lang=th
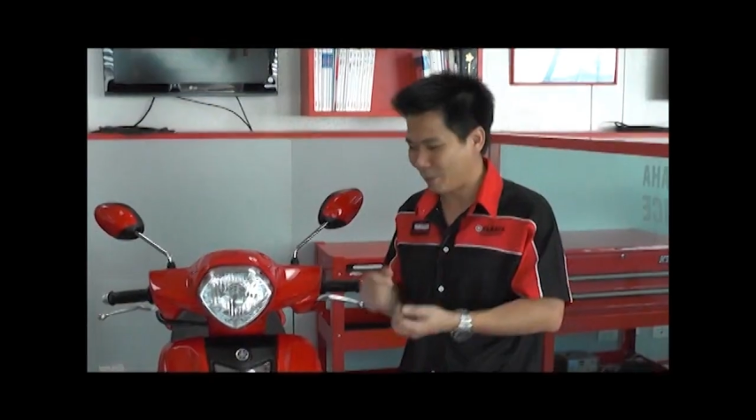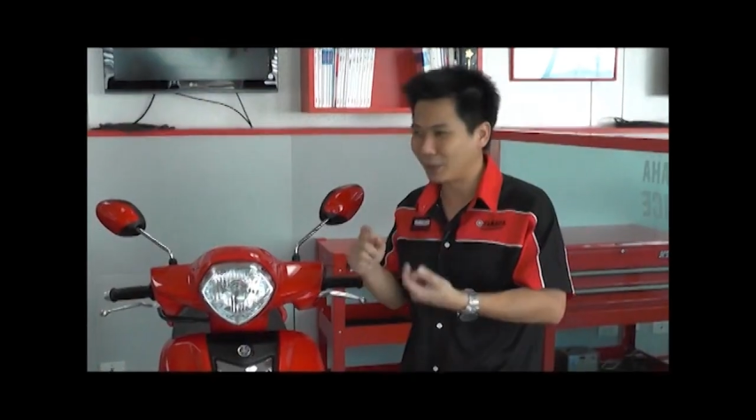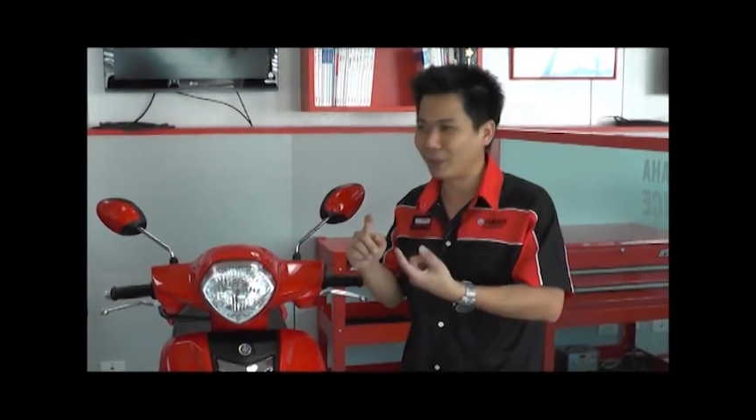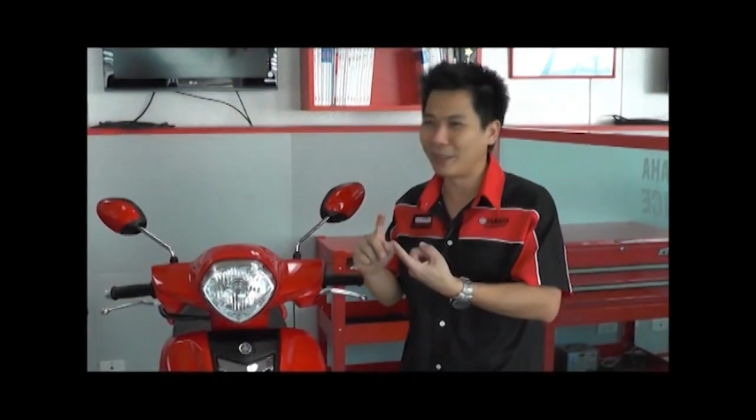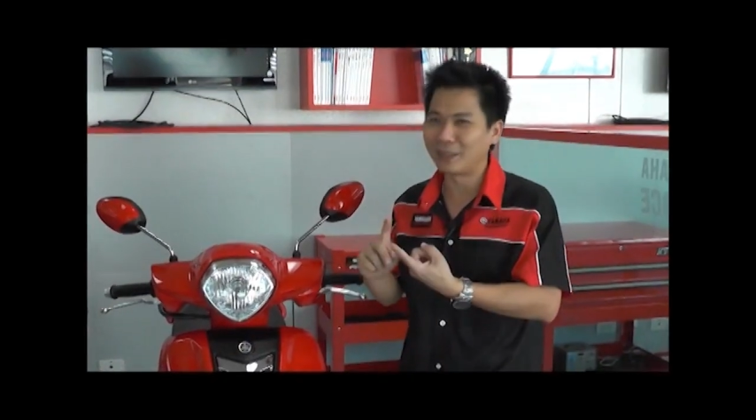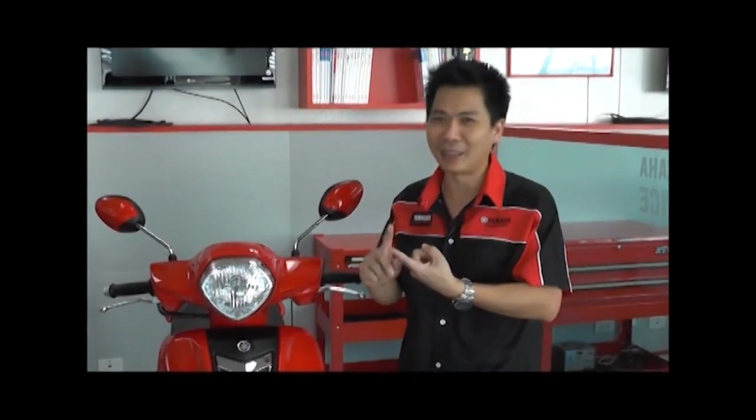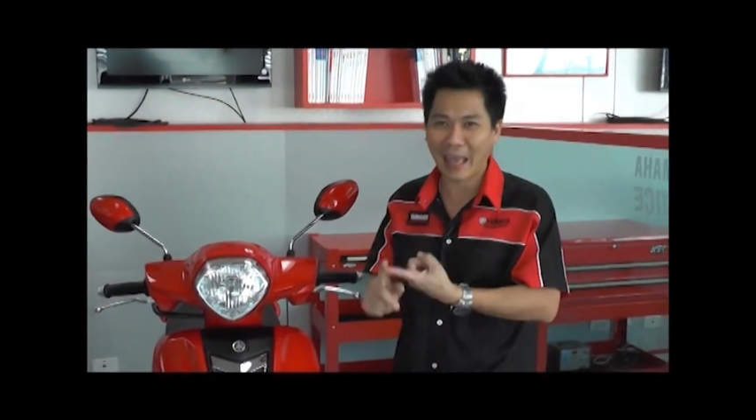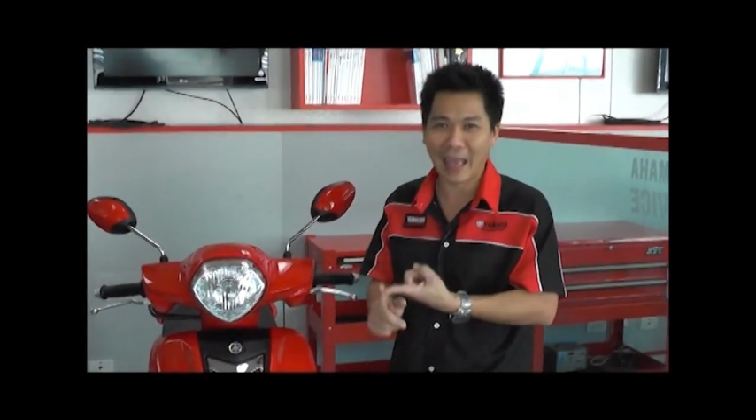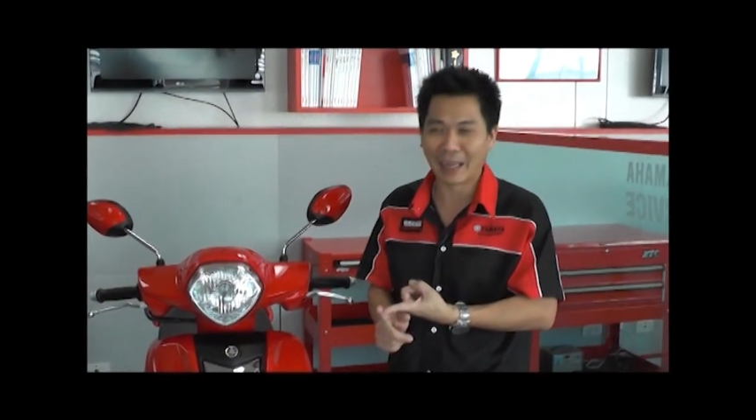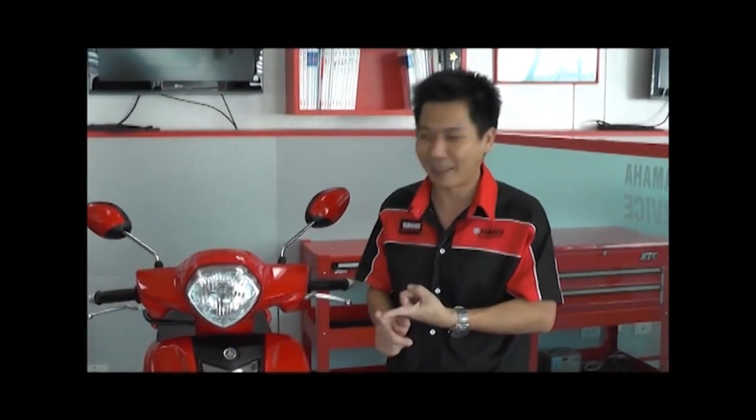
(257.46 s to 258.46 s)
นะครับ ก็จะมีสีแด
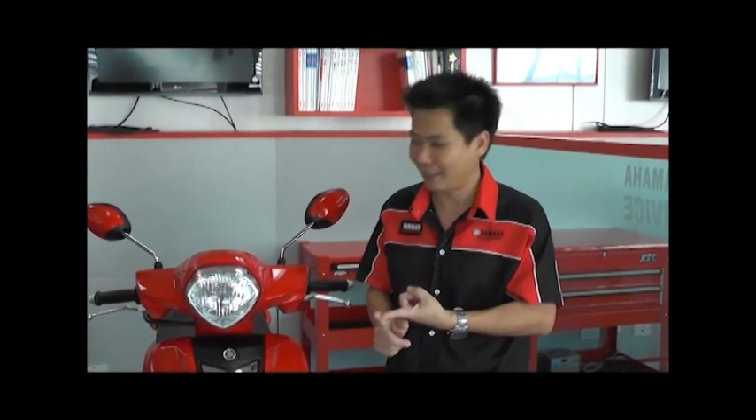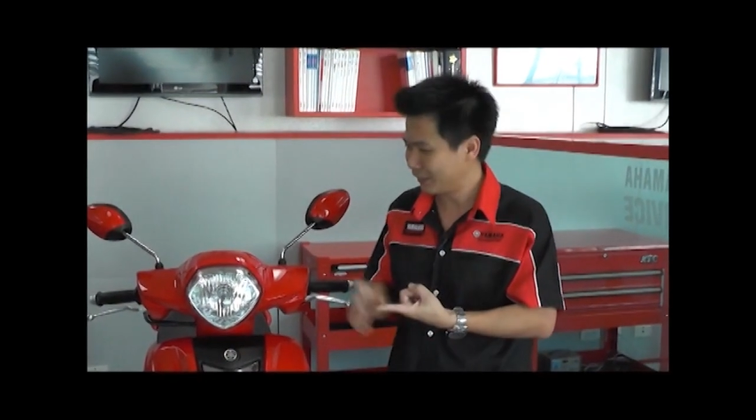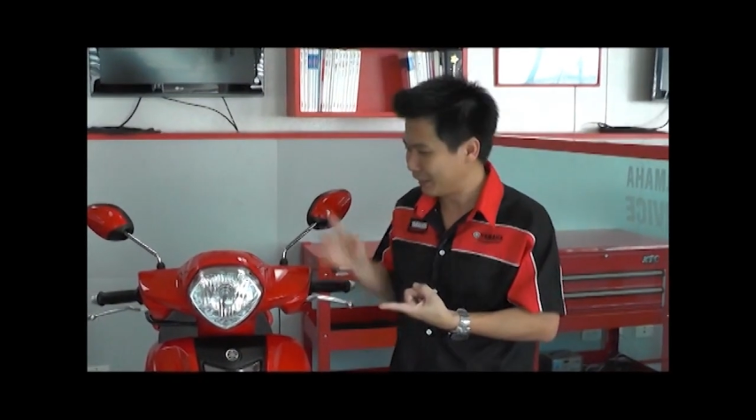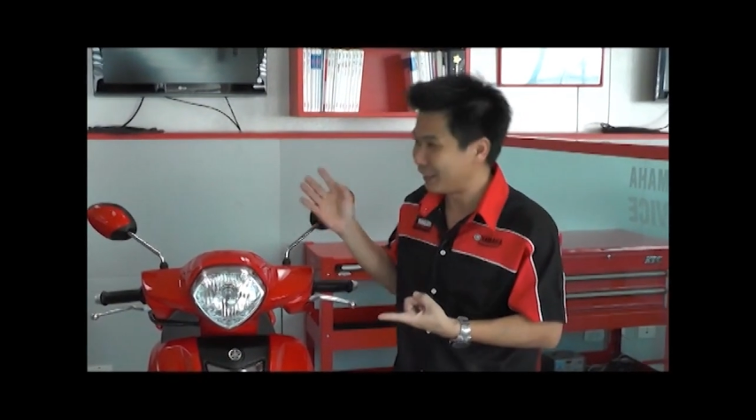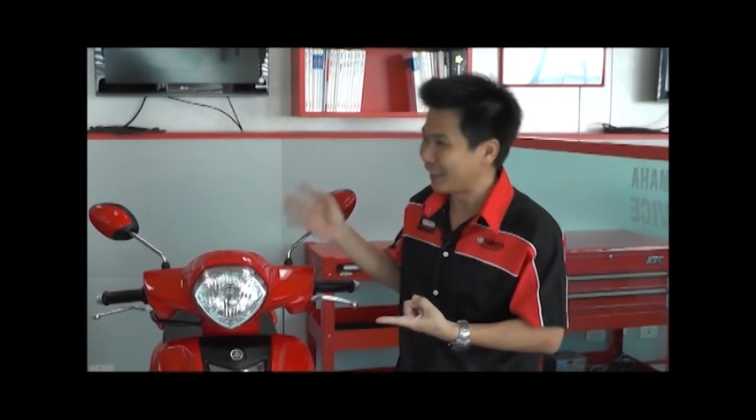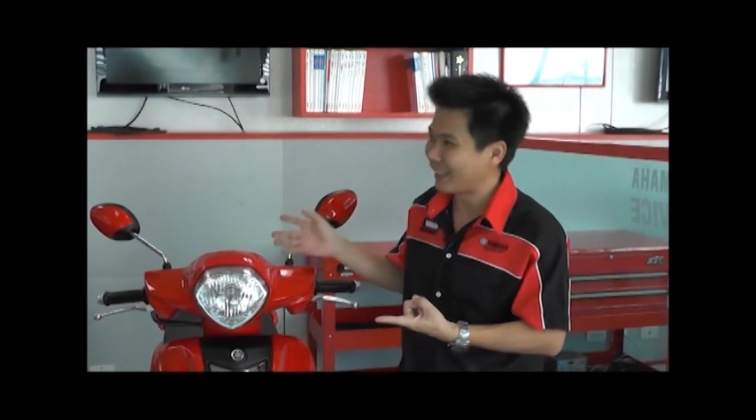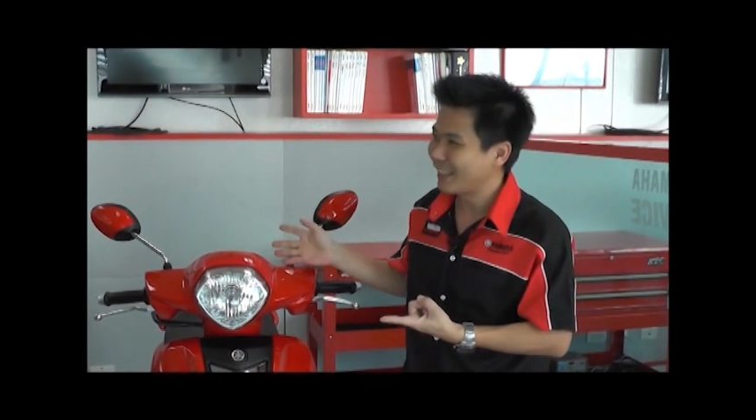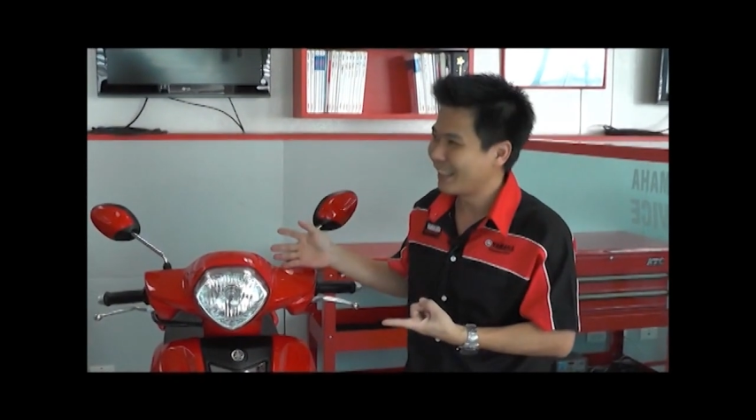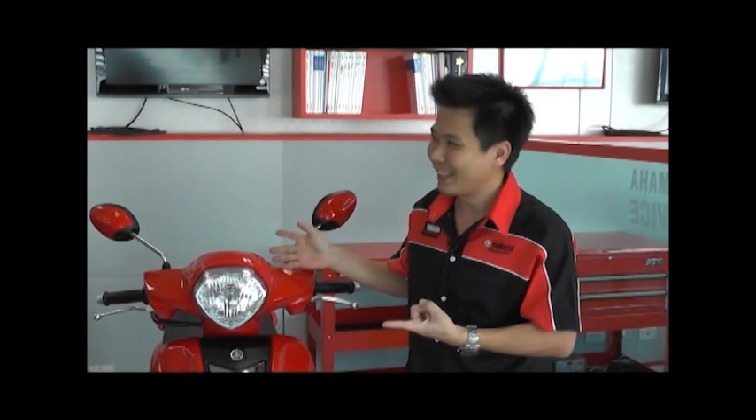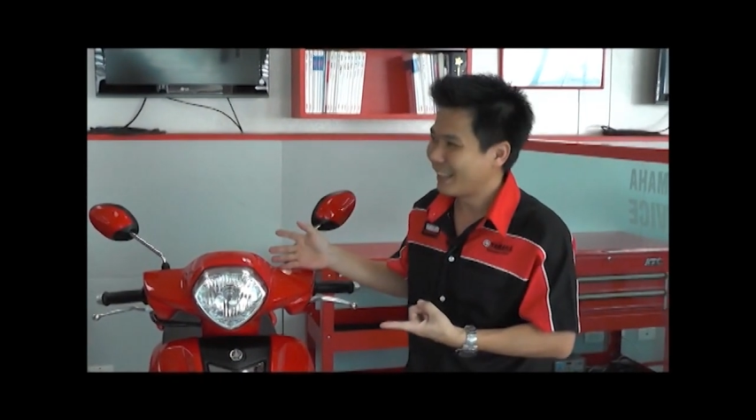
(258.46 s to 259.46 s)
งคือสีนี้
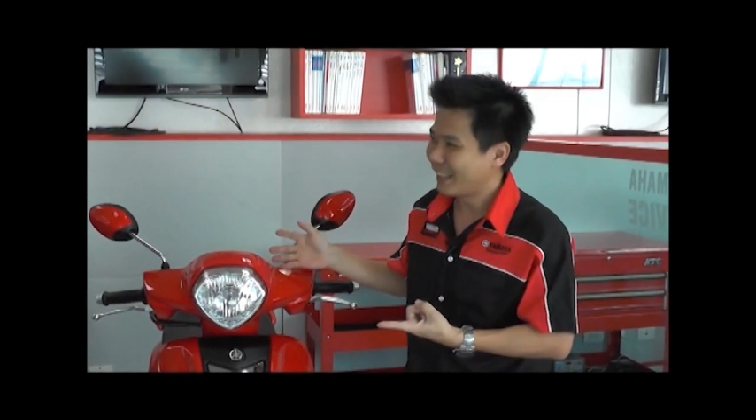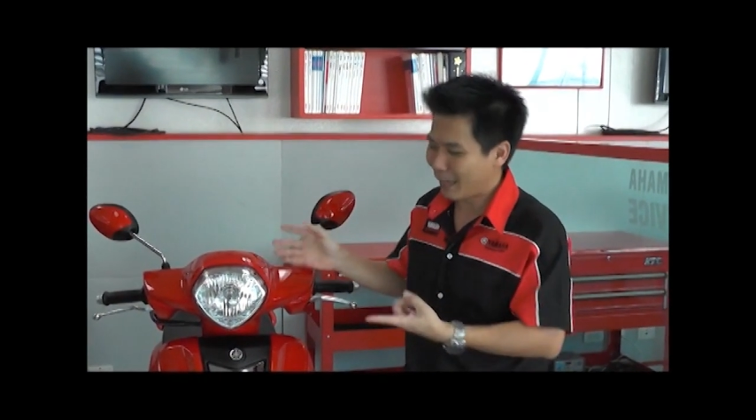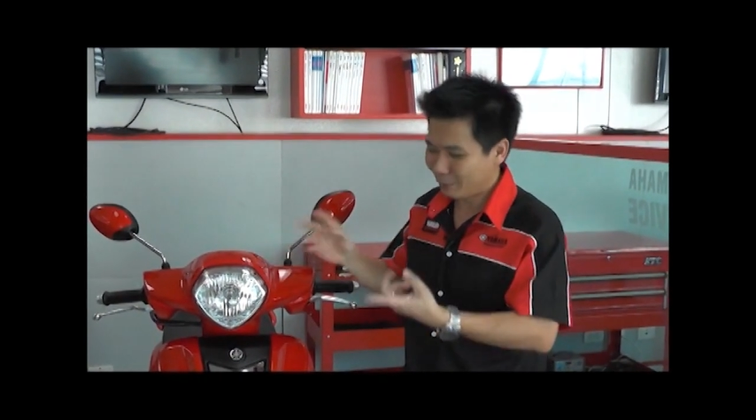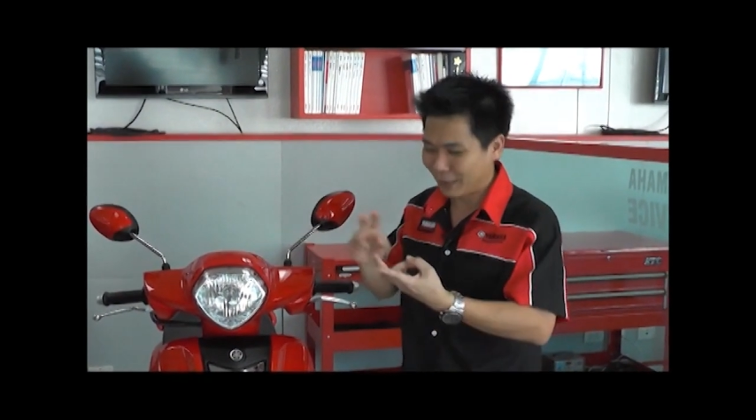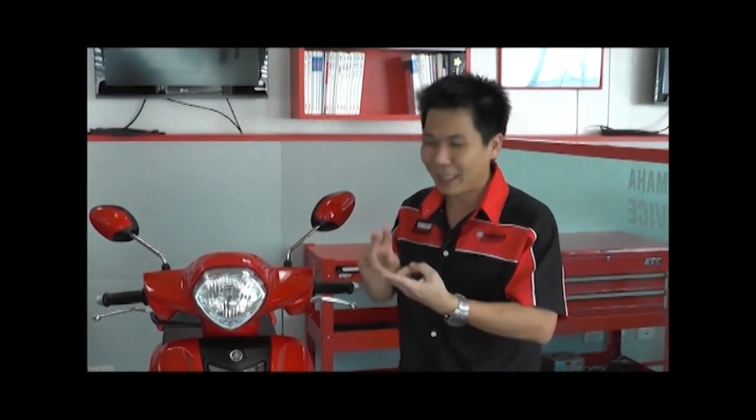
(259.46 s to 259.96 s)
นะครั